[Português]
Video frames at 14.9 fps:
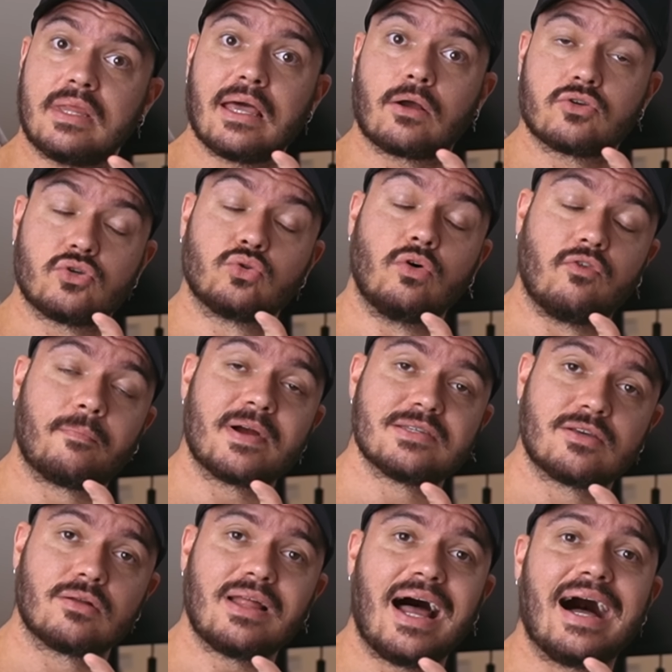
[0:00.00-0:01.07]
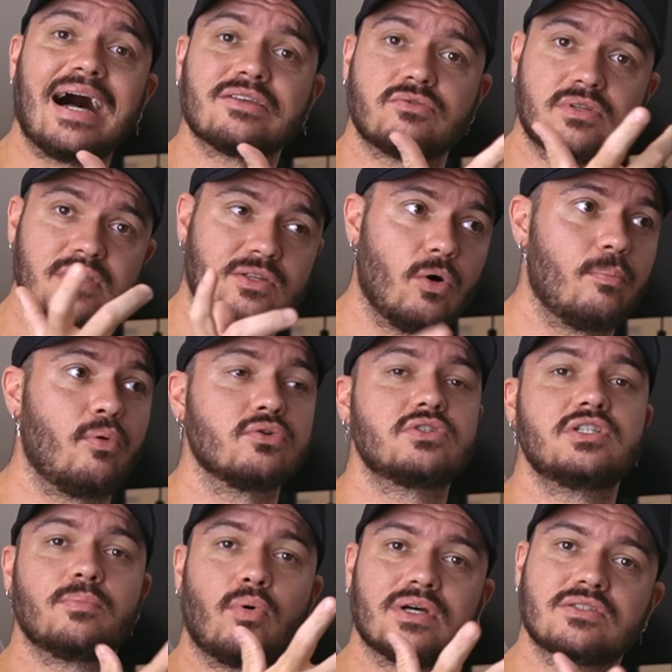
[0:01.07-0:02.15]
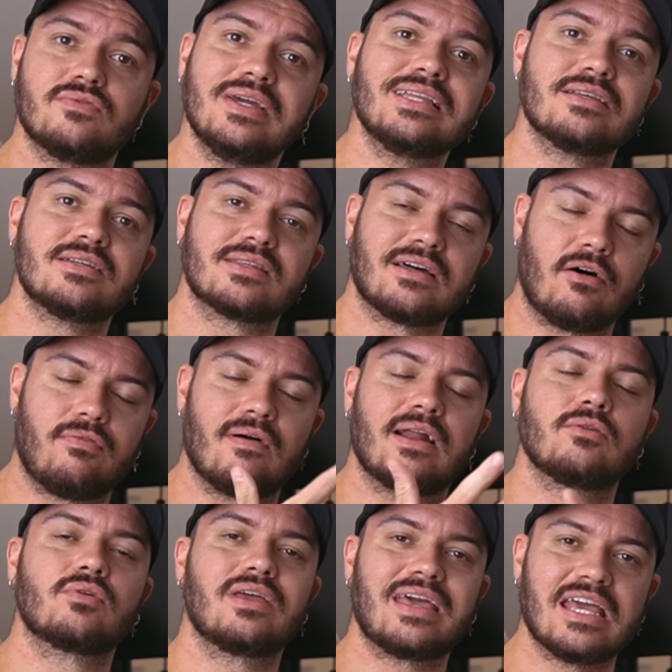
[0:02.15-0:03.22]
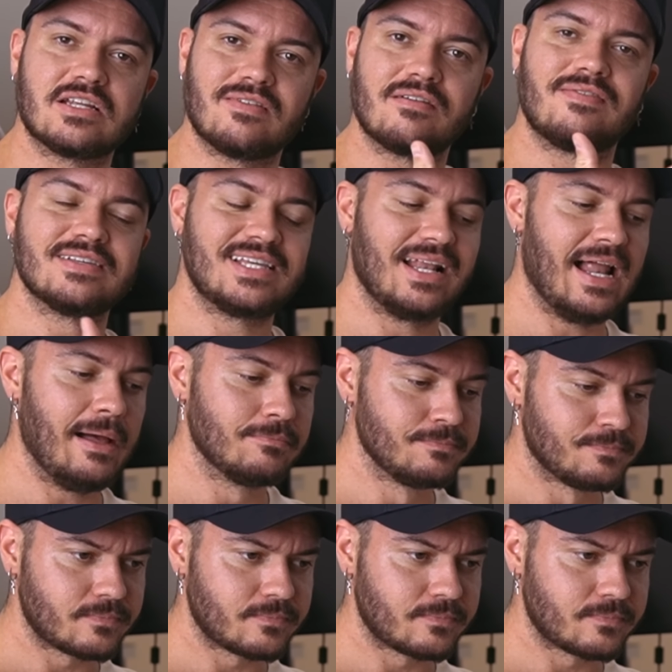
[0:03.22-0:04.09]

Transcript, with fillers: né, que eu sou novo parceiro da Asus, então um post de boas-vindas e tal, falando o que, que a gente vai fazer lá.